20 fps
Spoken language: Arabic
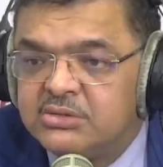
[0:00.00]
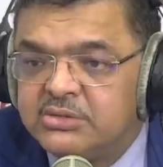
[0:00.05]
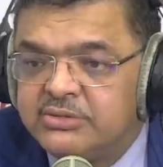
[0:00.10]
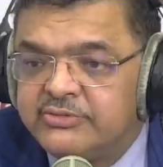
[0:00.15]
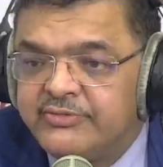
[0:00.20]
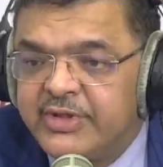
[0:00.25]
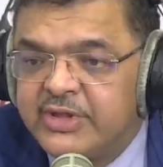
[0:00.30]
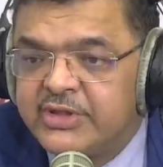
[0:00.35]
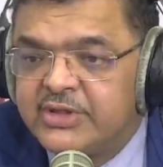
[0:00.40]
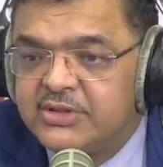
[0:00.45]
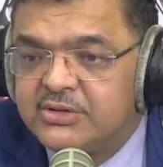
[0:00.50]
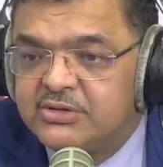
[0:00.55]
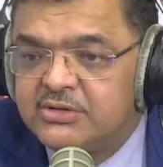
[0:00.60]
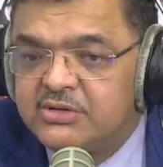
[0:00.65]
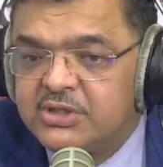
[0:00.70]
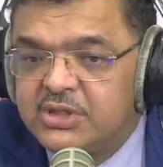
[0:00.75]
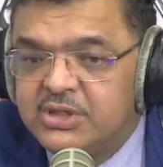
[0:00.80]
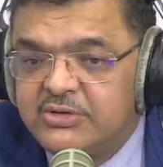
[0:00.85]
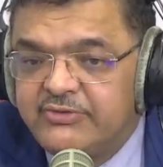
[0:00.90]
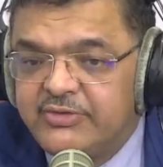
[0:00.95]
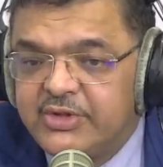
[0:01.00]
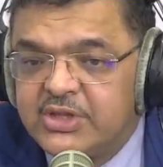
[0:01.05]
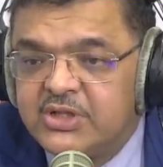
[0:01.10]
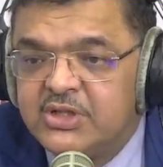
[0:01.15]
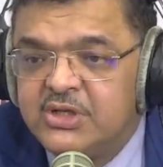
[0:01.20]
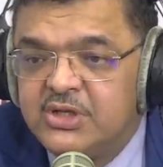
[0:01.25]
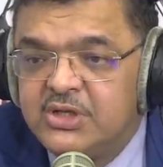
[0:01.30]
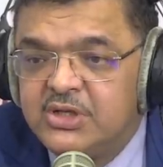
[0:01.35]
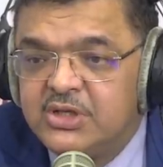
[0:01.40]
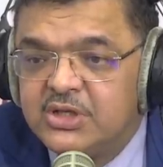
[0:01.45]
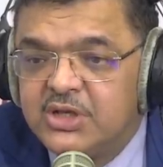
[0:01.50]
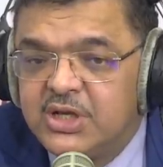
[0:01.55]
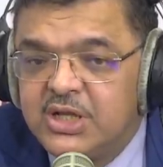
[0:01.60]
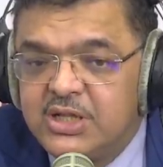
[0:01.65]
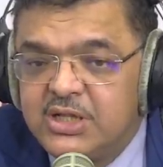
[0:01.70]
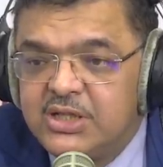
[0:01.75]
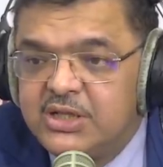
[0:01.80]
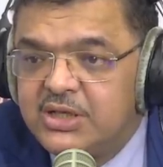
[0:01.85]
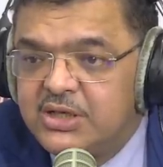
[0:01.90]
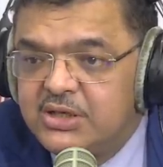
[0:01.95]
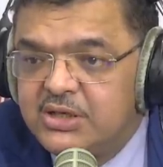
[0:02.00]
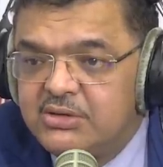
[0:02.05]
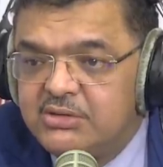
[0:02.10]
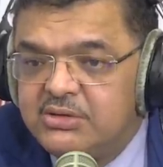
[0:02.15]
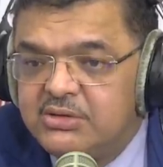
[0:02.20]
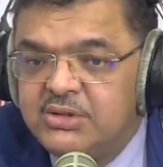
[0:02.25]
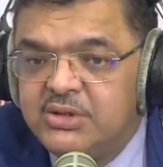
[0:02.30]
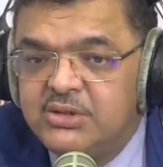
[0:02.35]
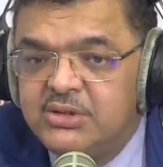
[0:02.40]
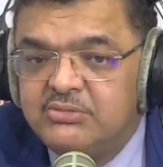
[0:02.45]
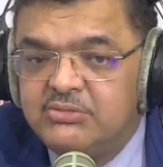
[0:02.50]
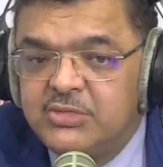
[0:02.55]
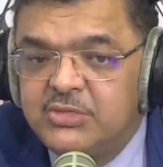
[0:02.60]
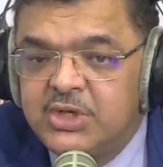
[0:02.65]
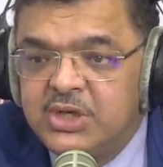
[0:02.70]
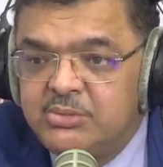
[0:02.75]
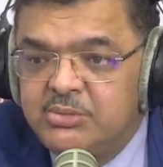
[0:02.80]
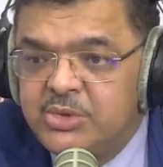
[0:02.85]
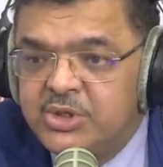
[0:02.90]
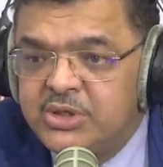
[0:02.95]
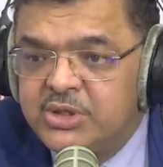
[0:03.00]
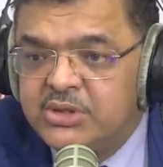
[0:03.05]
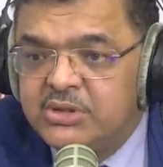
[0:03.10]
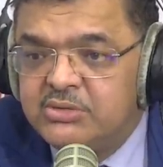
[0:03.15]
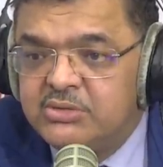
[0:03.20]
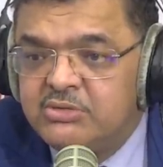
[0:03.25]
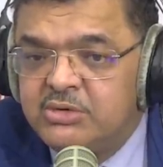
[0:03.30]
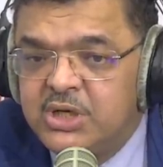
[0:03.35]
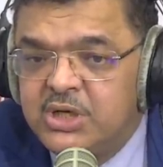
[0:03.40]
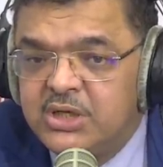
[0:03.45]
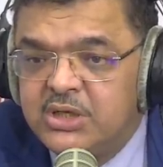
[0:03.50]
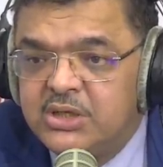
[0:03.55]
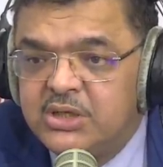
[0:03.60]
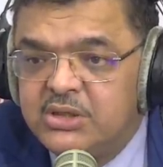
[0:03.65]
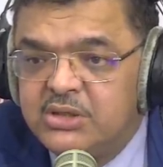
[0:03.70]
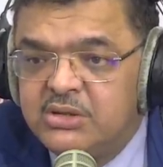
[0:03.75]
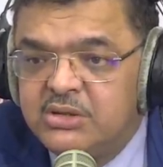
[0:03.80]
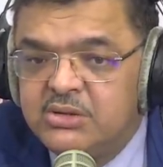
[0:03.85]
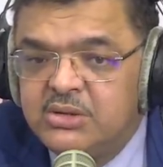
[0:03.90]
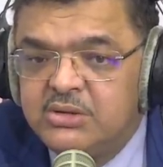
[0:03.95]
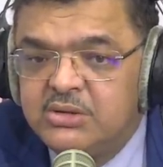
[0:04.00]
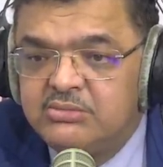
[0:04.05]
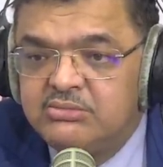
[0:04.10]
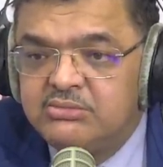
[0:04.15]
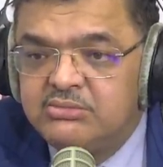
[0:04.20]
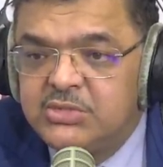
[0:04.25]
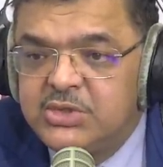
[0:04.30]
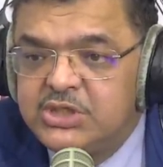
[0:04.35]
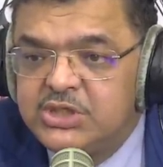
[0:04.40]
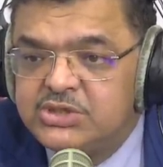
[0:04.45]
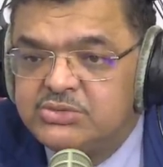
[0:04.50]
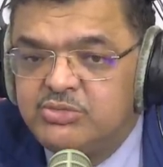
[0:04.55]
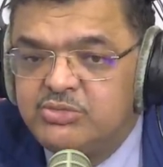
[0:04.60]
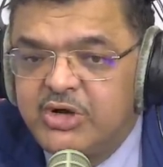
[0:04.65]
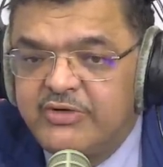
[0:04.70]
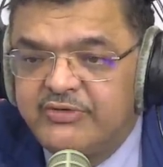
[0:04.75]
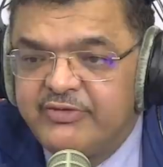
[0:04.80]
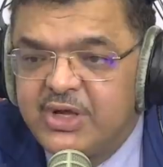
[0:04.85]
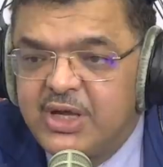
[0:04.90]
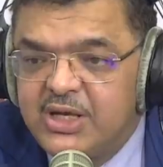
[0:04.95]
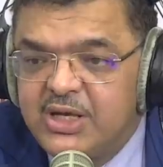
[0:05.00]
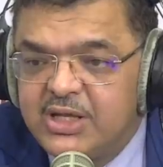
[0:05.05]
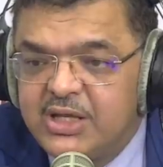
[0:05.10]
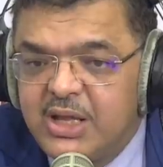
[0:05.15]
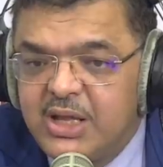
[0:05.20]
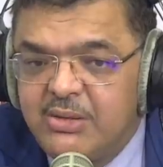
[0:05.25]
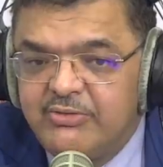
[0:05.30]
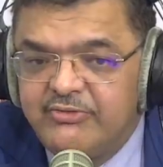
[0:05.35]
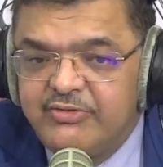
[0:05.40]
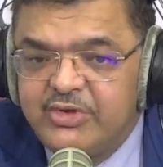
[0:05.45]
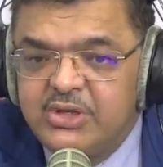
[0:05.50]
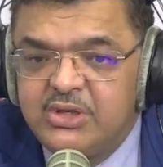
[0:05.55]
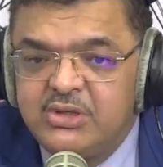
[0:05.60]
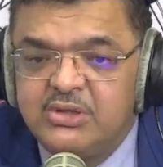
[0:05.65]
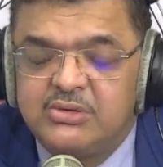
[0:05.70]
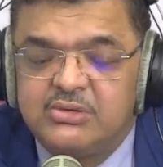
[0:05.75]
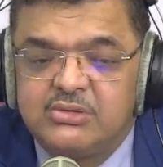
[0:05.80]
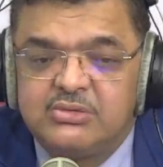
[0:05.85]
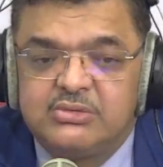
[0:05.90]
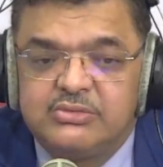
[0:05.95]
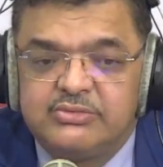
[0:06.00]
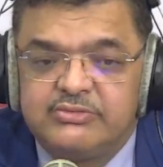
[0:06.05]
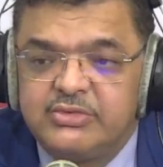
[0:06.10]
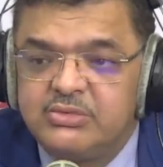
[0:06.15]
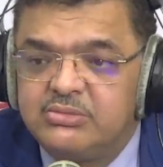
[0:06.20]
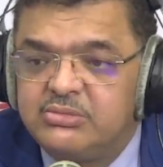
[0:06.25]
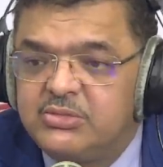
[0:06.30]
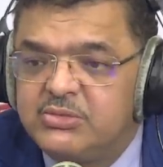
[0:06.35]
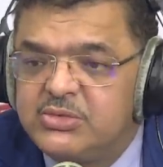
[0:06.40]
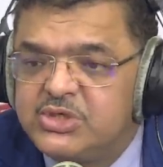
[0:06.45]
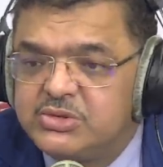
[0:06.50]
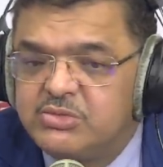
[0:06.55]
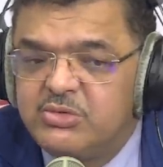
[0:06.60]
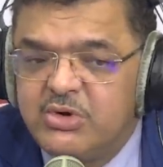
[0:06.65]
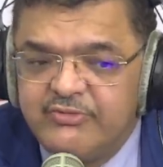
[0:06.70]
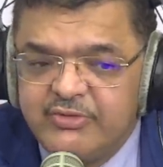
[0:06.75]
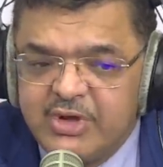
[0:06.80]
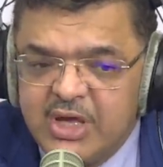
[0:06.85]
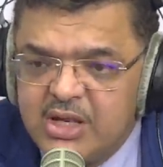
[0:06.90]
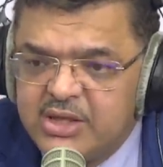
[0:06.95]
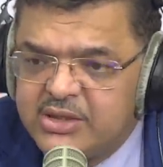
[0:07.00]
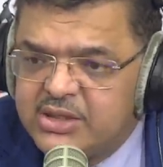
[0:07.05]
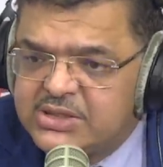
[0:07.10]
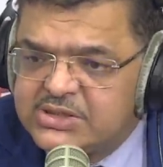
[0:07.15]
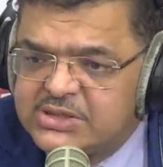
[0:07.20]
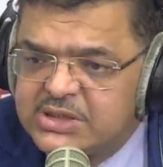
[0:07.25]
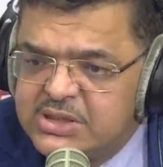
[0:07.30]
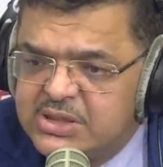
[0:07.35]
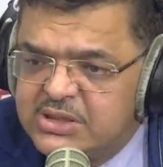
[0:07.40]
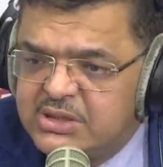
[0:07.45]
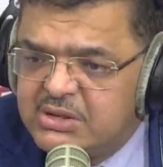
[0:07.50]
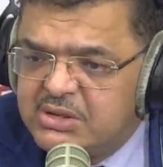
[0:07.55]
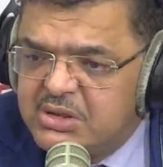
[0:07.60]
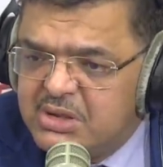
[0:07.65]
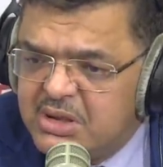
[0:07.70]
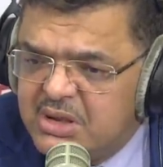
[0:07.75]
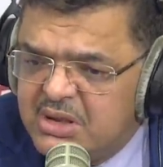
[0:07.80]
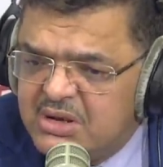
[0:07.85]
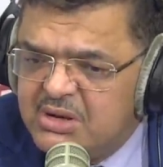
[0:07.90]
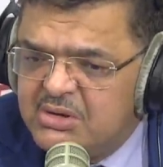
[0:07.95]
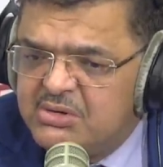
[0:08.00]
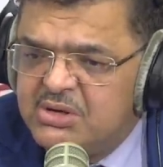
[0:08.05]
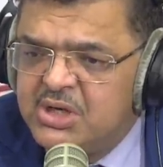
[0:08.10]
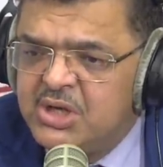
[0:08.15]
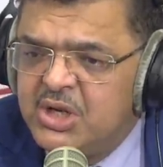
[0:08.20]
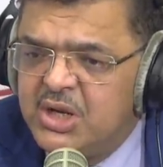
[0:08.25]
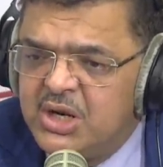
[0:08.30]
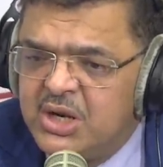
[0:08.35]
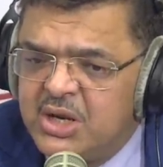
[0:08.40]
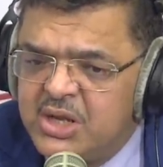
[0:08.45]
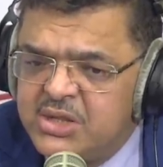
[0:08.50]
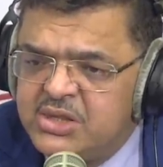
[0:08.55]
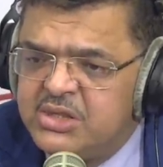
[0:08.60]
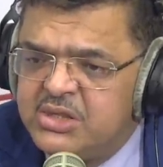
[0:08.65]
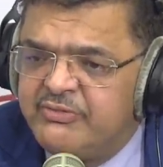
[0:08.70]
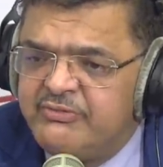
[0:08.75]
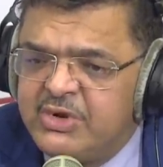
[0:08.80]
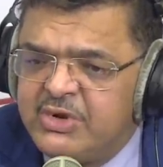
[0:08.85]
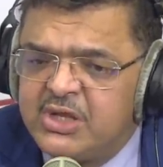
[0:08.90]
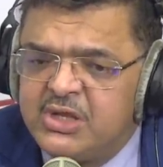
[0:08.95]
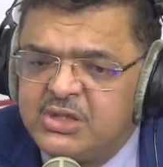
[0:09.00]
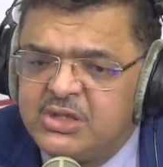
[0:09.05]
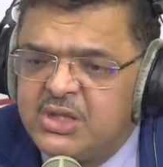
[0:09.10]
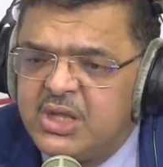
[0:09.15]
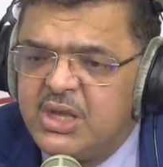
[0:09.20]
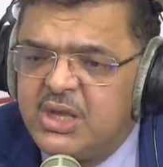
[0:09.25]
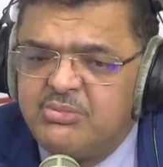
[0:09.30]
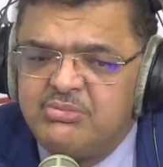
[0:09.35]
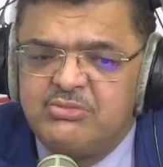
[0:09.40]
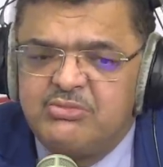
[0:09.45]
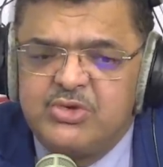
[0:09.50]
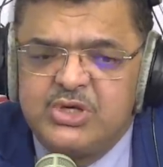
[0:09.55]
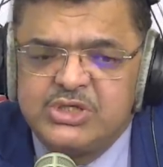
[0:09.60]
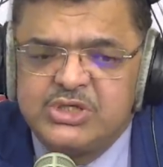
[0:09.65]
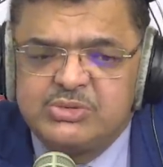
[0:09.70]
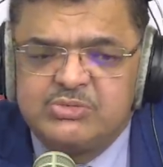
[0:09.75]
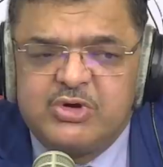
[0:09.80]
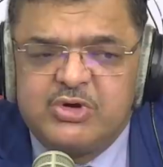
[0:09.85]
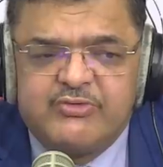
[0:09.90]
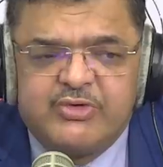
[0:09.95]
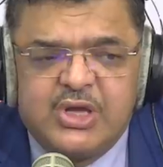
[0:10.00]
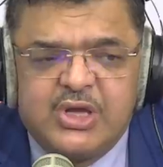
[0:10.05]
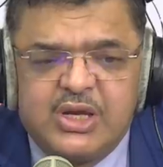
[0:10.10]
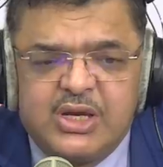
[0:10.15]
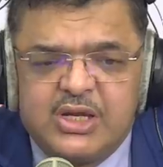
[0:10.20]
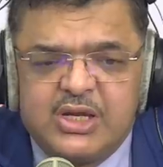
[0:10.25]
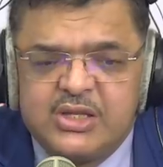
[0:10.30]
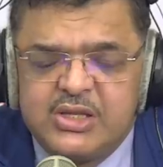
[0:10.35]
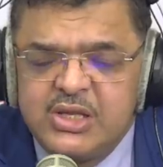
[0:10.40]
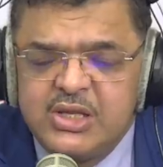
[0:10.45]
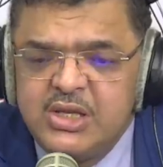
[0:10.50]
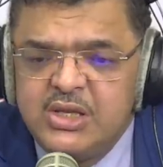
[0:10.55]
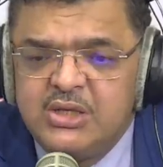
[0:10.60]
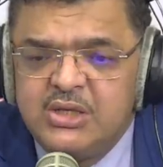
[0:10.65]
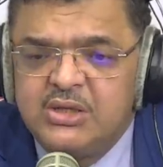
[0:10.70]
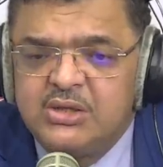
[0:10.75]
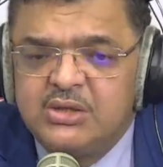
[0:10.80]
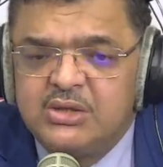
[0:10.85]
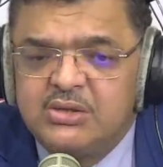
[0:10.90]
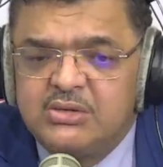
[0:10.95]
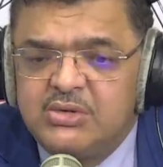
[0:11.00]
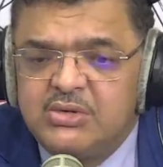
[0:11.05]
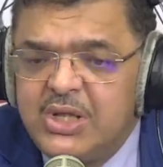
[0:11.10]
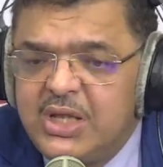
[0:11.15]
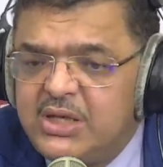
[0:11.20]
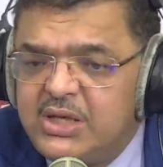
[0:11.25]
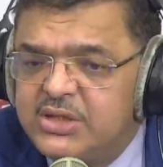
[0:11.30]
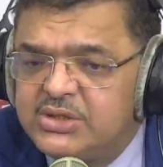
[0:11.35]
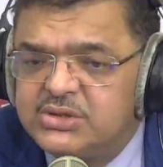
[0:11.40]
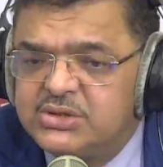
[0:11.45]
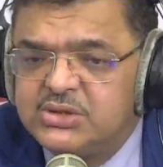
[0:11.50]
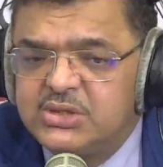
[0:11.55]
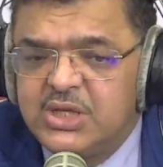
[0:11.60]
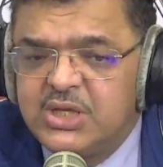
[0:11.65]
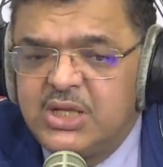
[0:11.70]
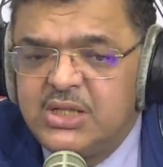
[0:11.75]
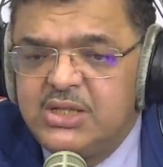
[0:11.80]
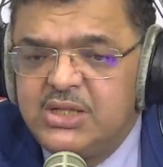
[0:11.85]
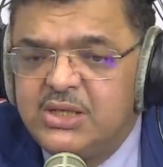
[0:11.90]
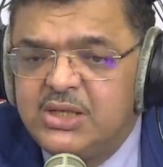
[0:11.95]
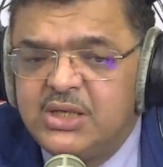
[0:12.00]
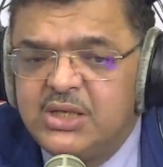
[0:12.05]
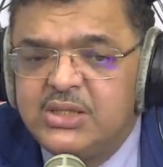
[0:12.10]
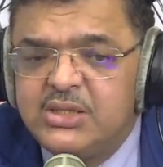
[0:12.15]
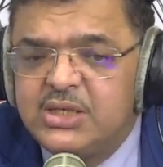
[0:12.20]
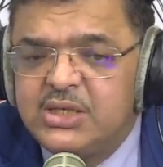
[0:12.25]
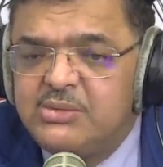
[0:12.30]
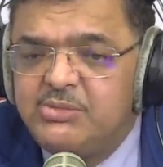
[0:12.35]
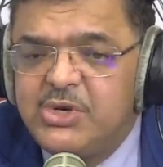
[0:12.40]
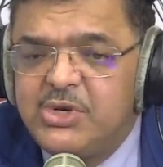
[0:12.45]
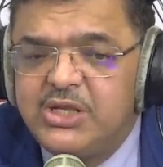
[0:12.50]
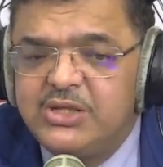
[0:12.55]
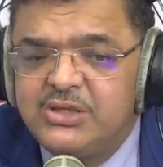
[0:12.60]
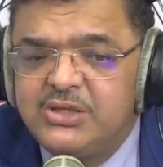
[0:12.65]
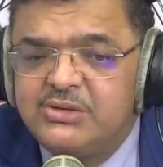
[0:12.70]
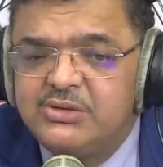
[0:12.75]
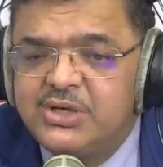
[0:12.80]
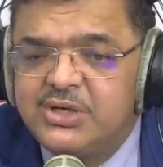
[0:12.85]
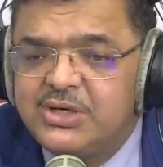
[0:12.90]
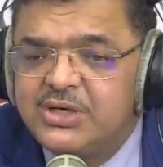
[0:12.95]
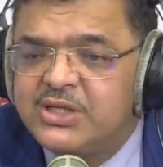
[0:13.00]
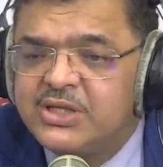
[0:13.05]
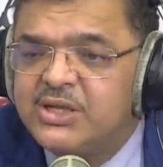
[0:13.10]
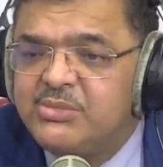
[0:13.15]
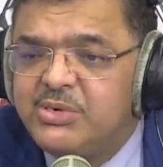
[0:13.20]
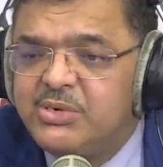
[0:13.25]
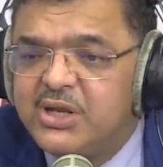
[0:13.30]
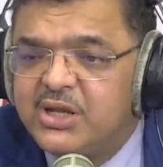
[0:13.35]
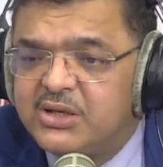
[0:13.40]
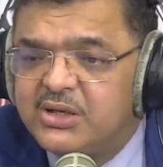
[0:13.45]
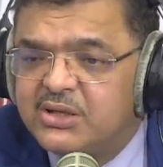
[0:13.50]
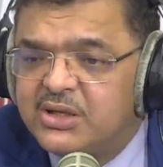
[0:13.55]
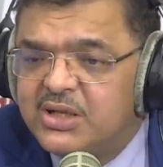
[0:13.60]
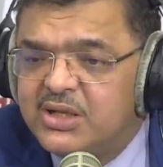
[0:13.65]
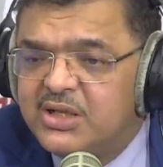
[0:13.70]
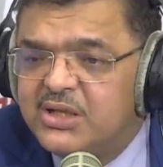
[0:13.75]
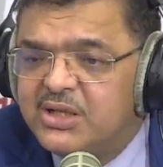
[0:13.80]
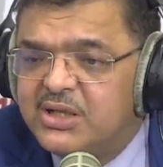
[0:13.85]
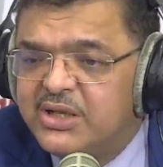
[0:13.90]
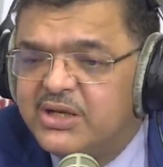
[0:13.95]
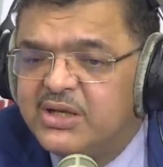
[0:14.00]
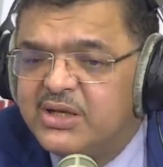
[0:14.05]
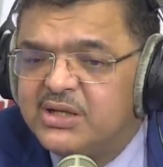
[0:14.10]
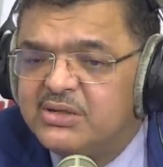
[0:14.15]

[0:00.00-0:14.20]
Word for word: تفضل قلت لها تفضل قالت لي أنا نحبك ولكن مانيش موافقة على اللي تعمل فيه مانيش موافقة على التصعيد الحدة في الخطاب مانيش موافقة على كذا معليش قالت لي خاطر البلاد رانا تعبنا قالت لي احنا